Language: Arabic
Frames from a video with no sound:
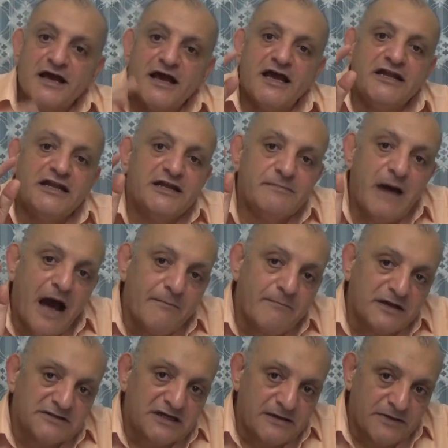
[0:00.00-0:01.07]
ان
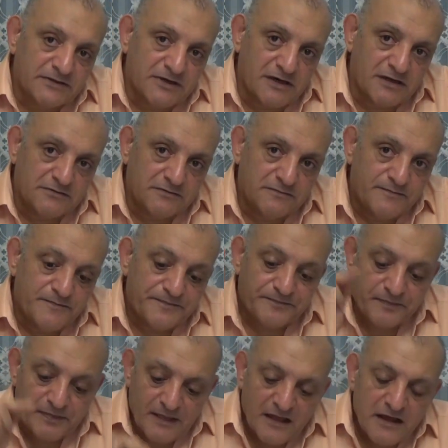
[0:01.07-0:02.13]
محمد رمضان
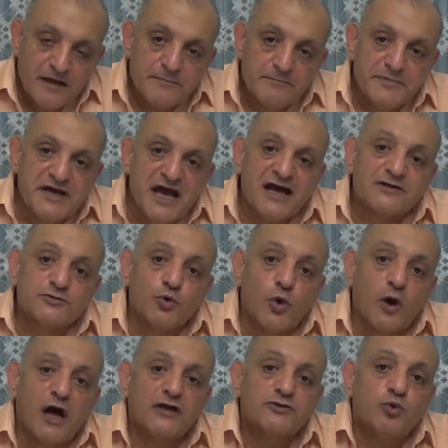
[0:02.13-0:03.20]
بيخطو
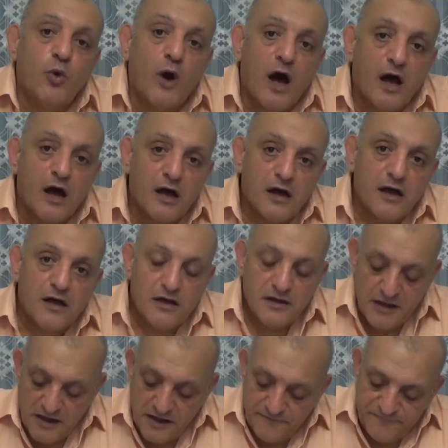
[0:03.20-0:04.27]
خطوه
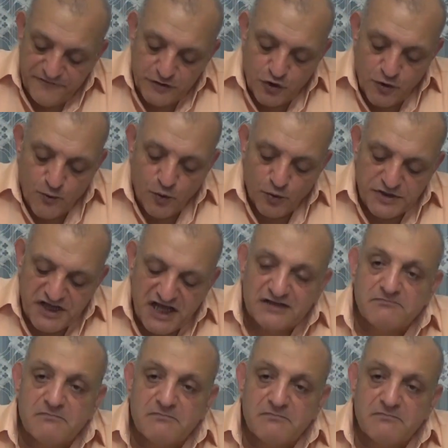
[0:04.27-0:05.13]
في جمهوريه